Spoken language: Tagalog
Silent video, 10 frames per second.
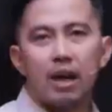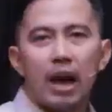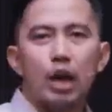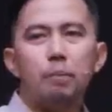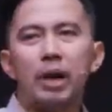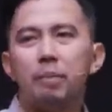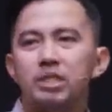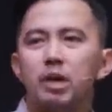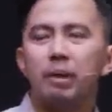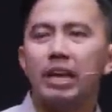Ano ba ibig
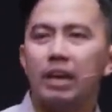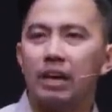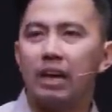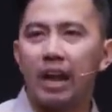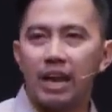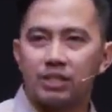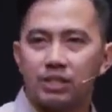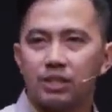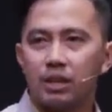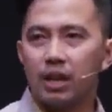sabihin ng
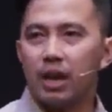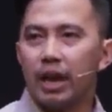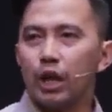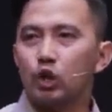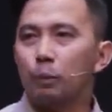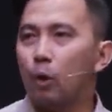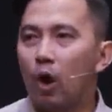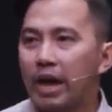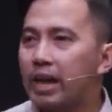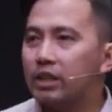grace? Ito po
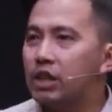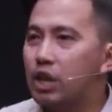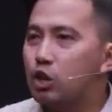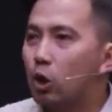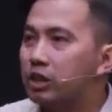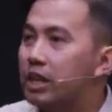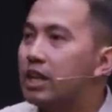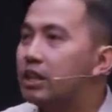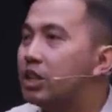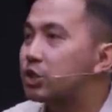ay hindi nyo
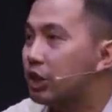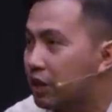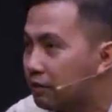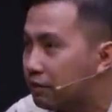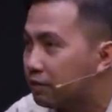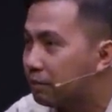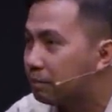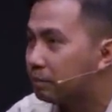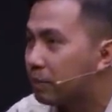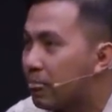dinideserve.
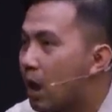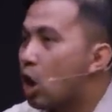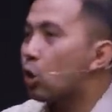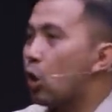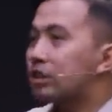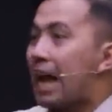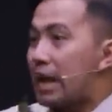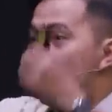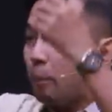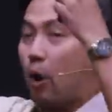Kung
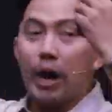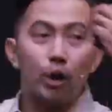tayo po ay